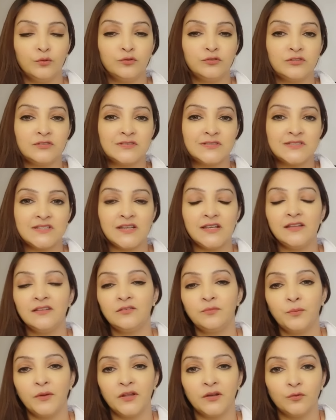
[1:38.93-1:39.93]
उस
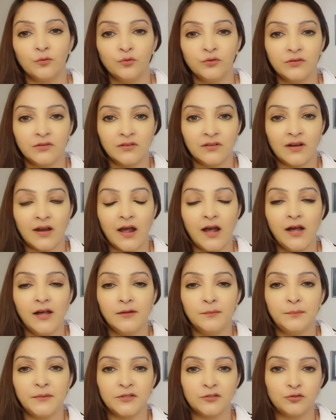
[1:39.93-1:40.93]
चीज़ पर उस
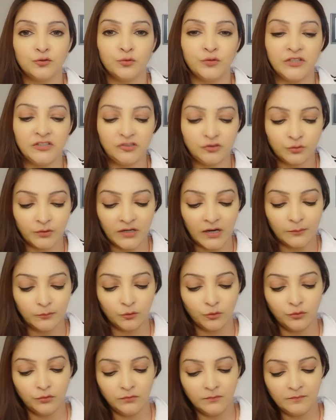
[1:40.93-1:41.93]
राह पर जो ईश्वर
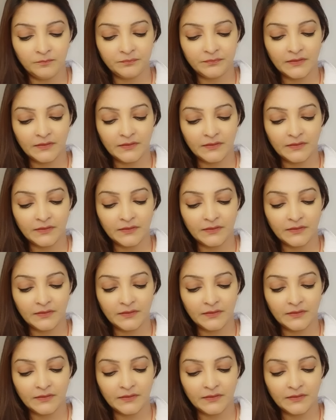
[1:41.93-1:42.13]
आपको